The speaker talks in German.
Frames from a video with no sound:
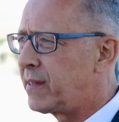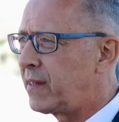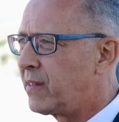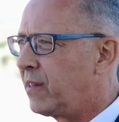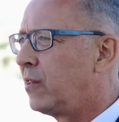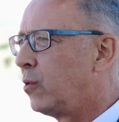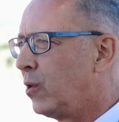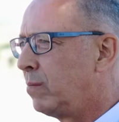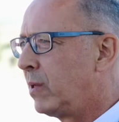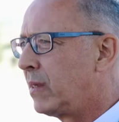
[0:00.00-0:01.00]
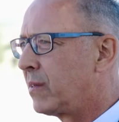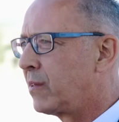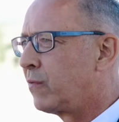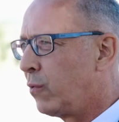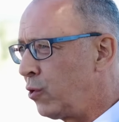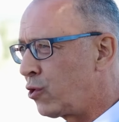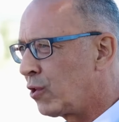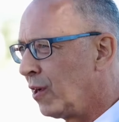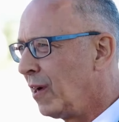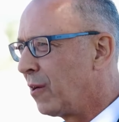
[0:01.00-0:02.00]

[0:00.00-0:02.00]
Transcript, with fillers: was der CDU-Innenminister sich wünscht.